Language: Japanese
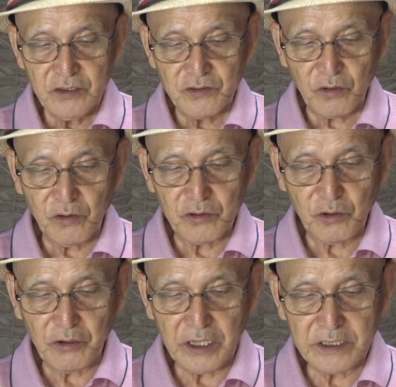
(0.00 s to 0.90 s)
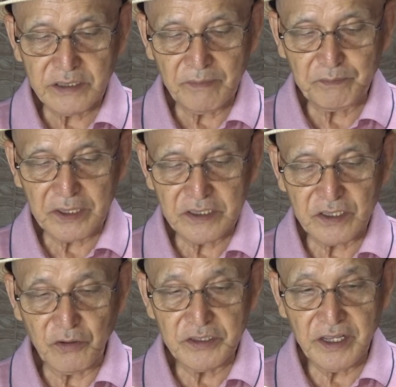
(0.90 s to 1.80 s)
そこの床屋でさっぱりし
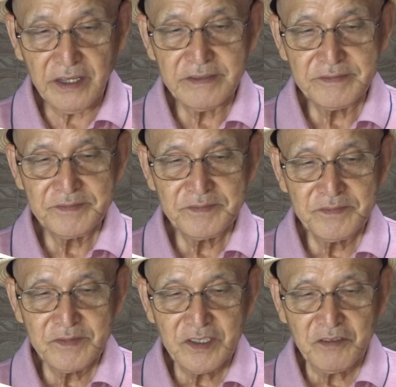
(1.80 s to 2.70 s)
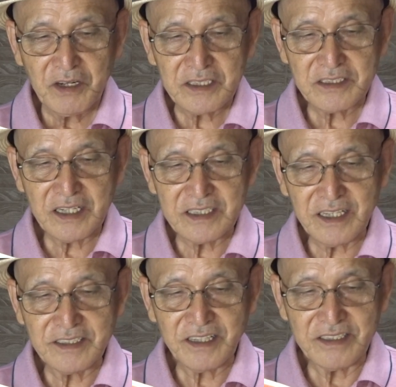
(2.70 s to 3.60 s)
ておいで。渡され
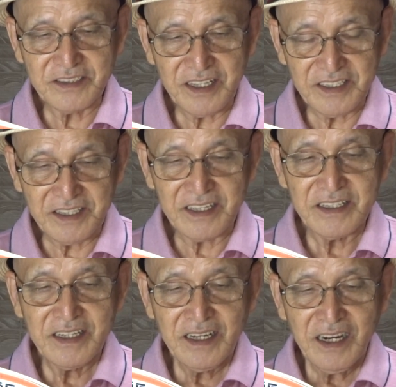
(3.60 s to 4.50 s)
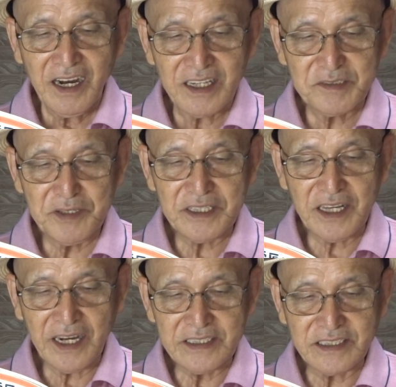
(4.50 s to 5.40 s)
た3000円。初め
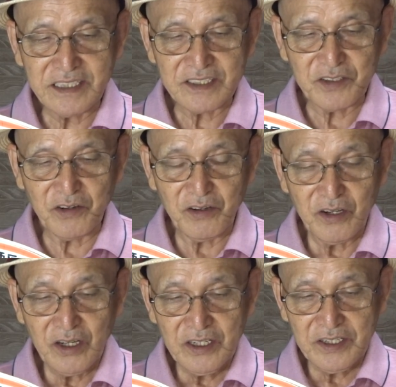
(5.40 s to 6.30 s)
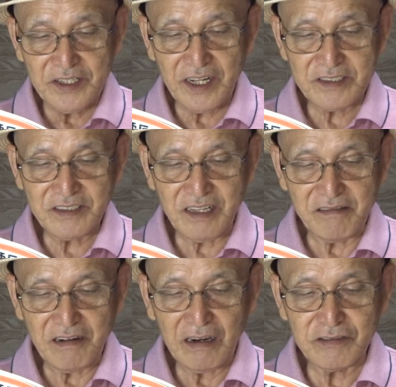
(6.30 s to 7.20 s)
て入ったその自発
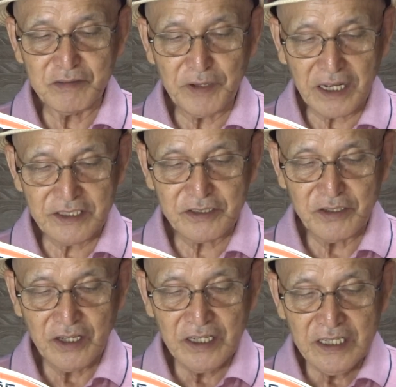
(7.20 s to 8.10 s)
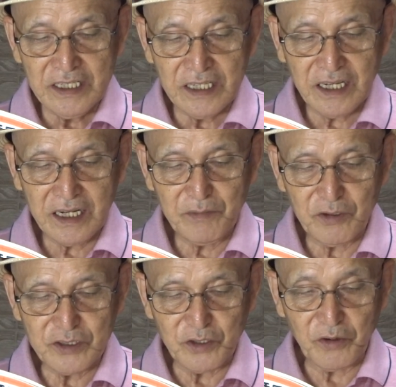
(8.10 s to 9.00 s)
店は古めかしく、怒り
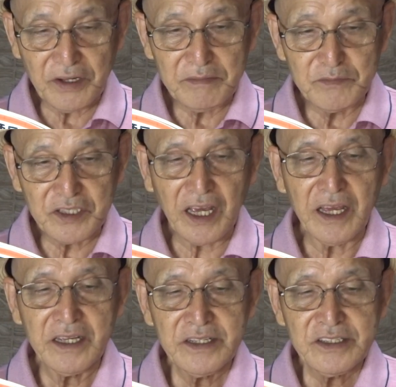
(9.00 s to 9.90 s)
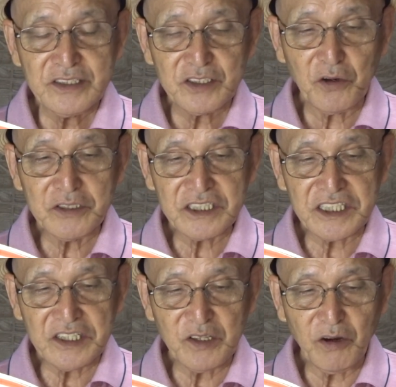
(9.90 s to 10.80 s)
も常連向け。正
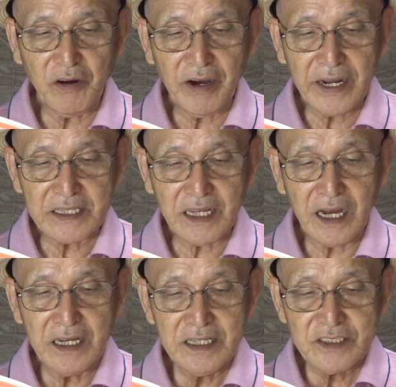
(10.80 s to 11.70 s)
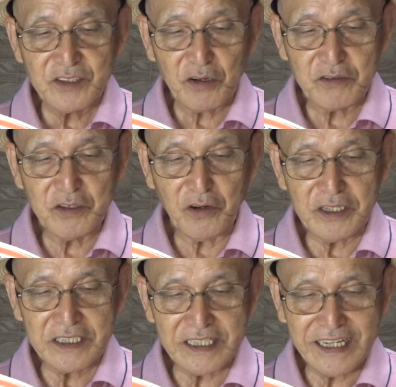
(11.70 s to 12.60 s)
直ドアを開けた直後
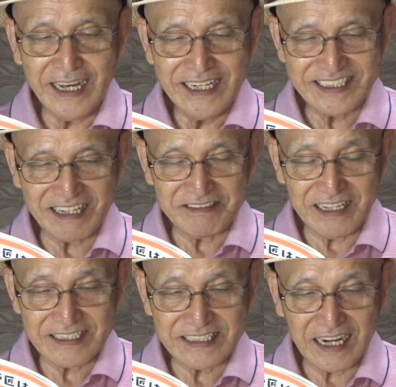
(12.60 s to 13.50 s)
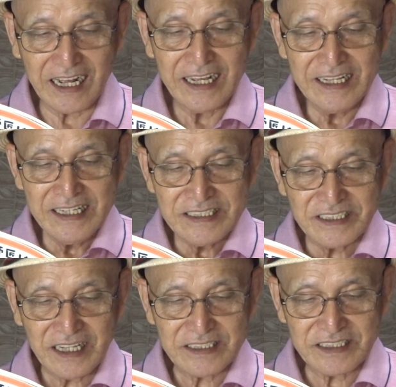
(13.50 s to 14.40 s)
に引き返したくなったが、
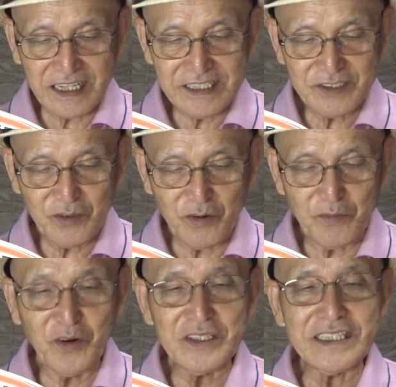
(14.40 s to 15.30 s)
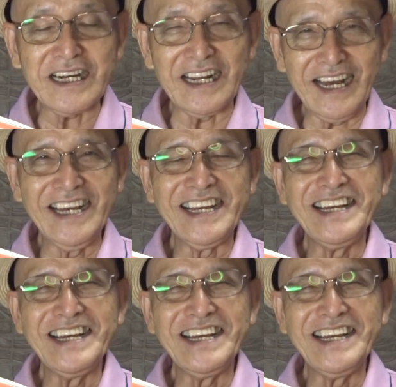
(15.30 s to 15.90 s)
さすがにそうもいかない。